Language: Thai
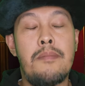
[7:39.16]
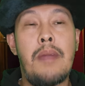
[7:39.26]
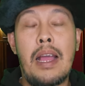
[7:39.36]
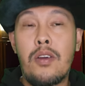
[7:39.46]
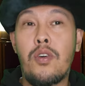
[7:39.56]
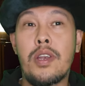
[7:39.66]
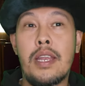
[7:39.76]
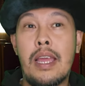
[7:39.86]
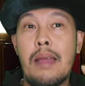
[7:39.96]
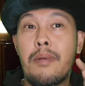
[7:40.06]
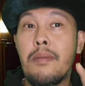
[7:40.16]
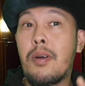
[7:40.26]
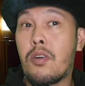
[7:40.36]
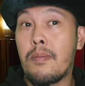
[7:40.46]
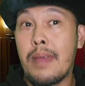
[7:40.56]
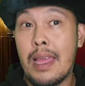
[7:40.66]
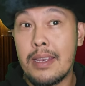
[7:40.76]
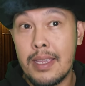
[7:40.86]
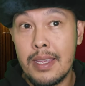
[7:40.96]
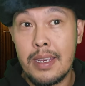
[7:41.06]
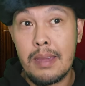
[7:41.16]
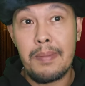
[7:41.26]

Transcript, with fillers: บางคนนะครับก็บอกว่าแมรี่เนี่ย